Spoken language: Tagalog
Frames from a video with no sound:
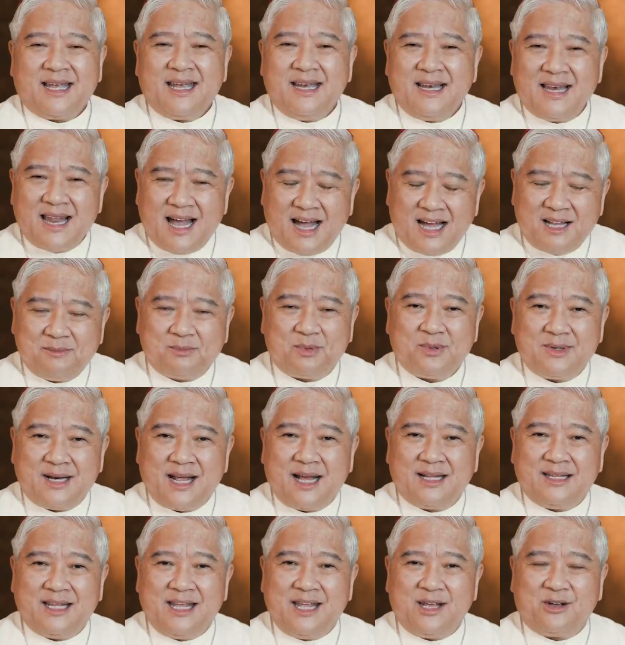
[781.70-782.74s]
kailangan po
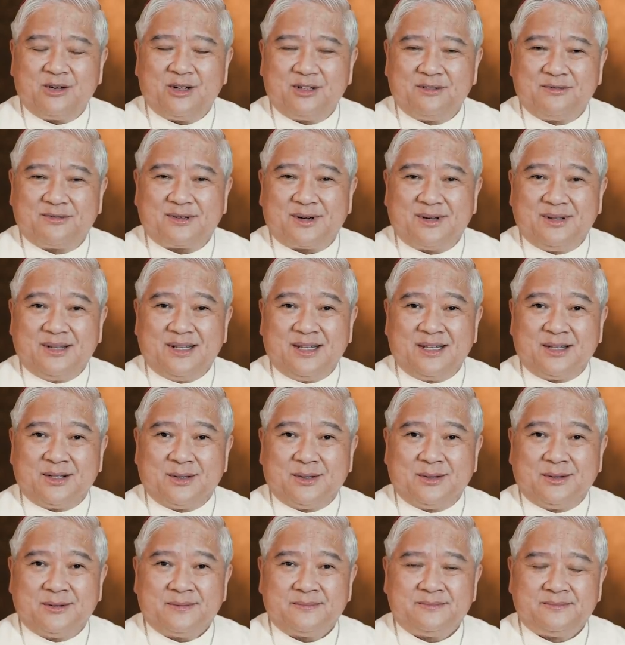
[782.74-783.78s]
natin i-confront
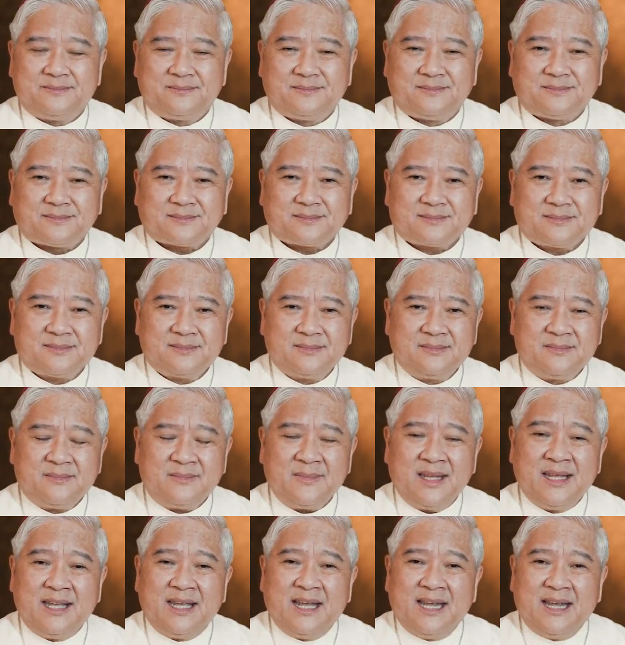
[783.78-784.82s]
ito
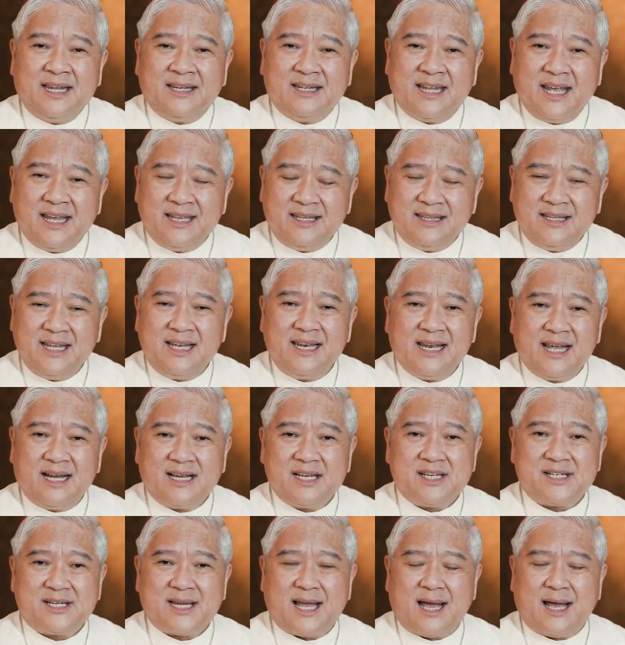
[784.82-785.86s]
na hindi
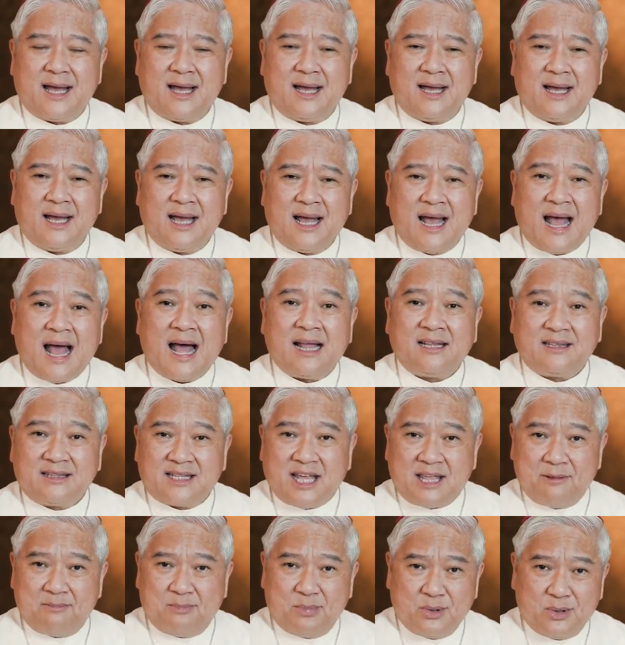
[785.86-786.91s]
lang siya
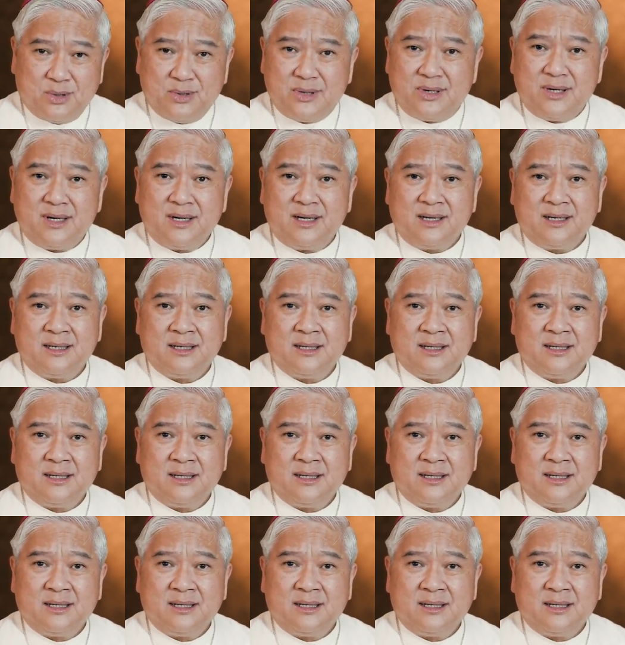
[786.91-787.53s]
anti-poor.